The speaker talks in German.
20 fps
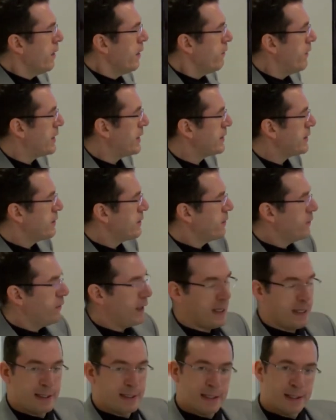was,
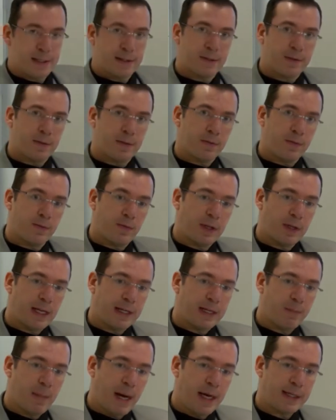wenn ich jetzt von der
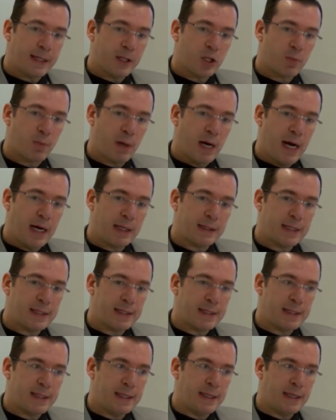Thematik sprach,
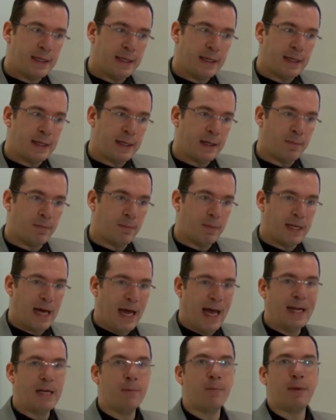dass Sie äh, mit
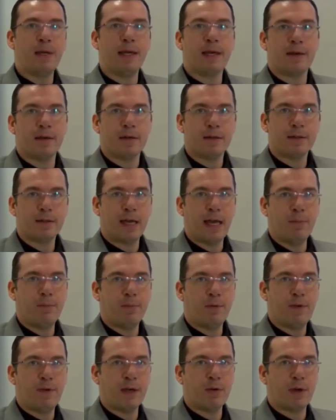einem Blick
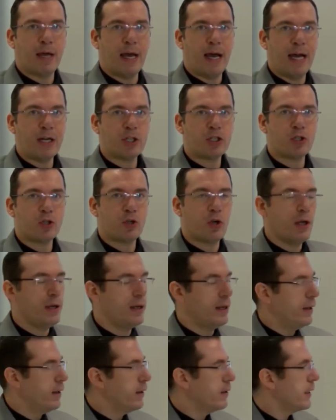Trendbewegungen erhaschen
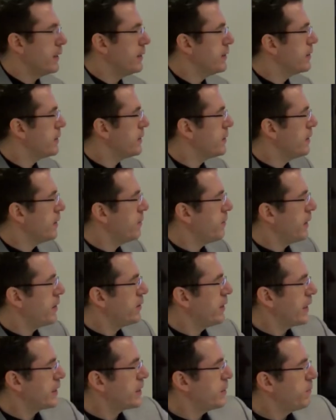können, dann ist es hier mal
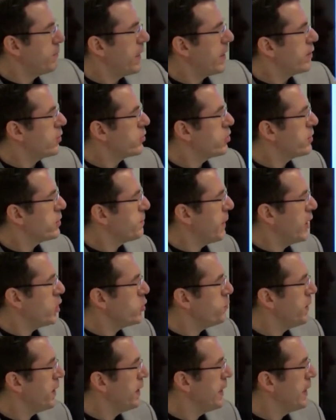ein exemplarisches Beispiel.